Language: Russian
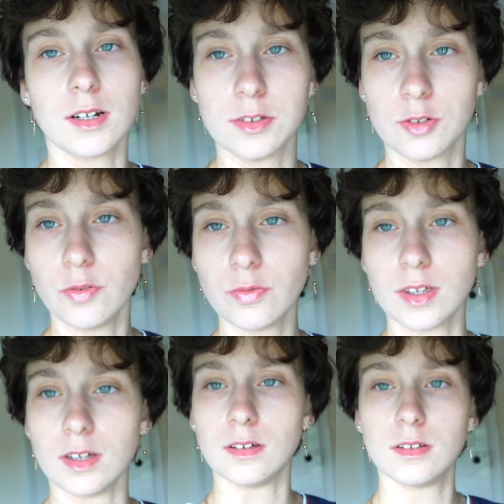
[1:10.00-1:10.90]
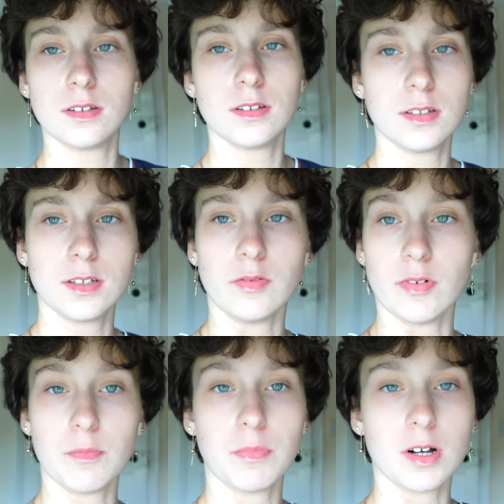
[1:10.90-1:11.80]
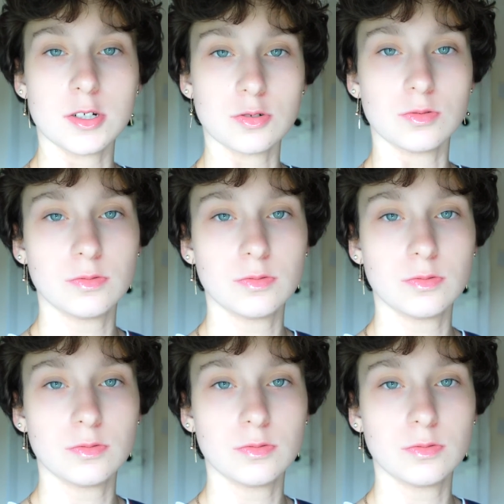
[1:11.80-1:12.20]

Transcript: кроссовки. И вам покажу.